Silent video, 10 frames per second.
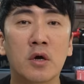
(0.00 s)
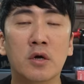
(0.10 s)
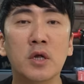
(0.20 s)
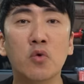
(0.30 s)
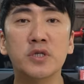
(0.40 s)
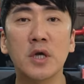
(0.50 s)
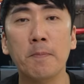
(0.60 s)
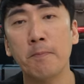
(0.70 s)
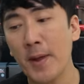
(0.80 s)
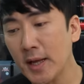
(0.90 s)
그리고
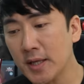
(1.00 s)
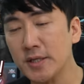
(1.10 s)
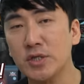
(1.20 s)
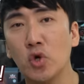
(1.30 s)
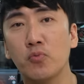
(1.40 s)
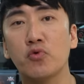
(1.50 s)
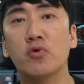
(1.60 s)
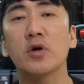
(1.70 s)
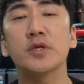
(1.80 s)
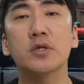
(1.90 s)
이제 패키지로
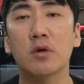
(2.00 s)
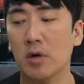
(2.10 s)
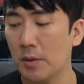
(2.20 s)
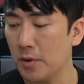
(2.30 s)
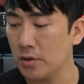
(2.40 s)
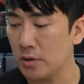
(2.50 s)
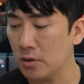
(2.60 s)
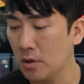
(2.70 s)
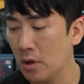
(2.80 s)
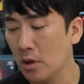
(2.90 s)
묶어서 들어가면은